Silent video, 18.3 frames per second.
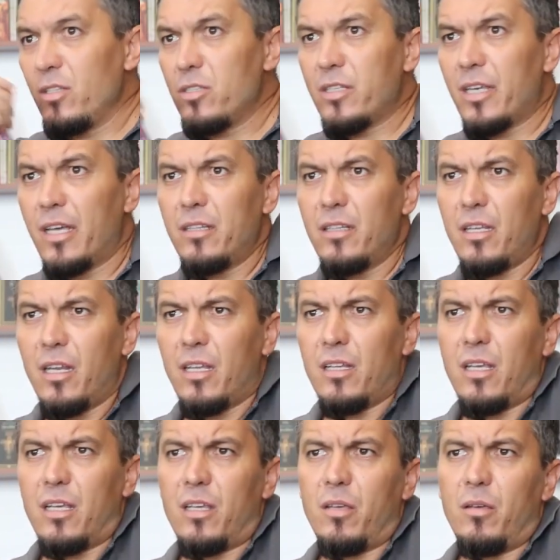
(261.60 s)

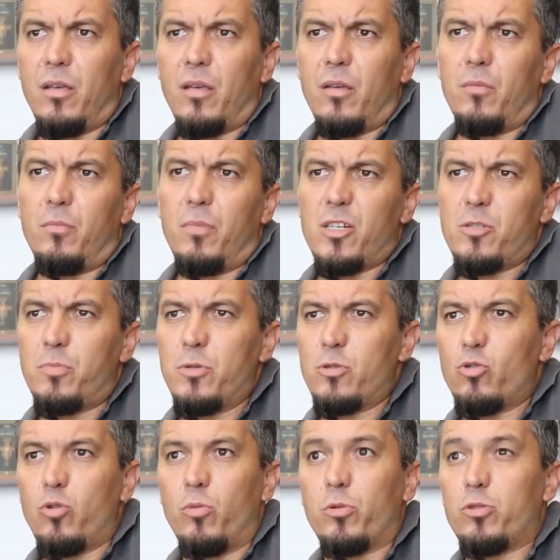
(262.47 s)
İskenderiye'deki e,
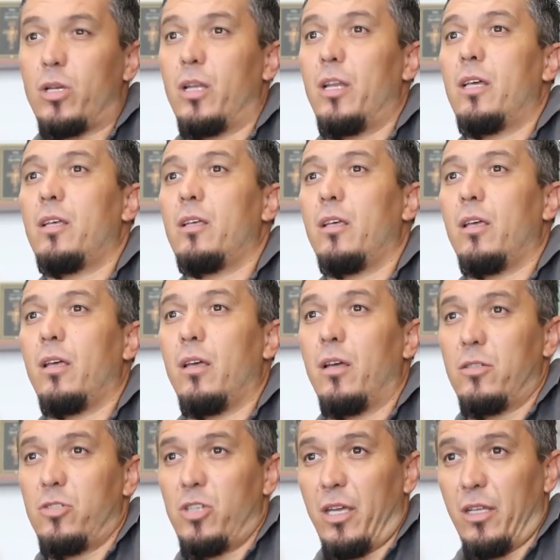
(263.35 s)
başpiskopos Ale
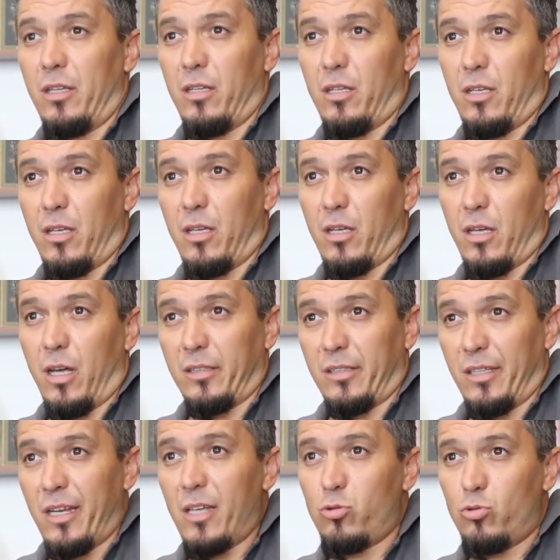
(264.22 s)
e, şeyin e,
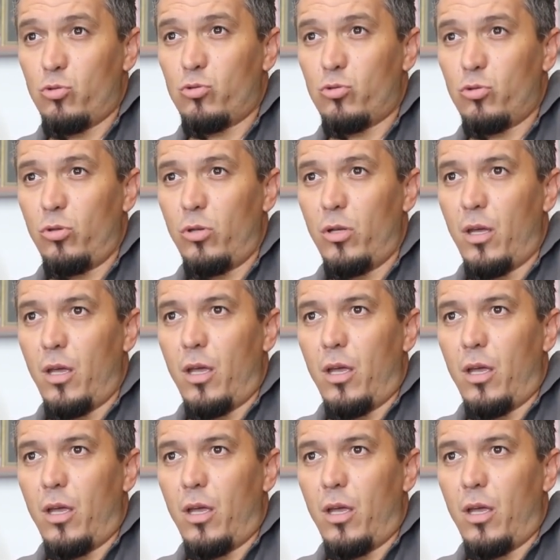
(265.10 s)
Atanasius'un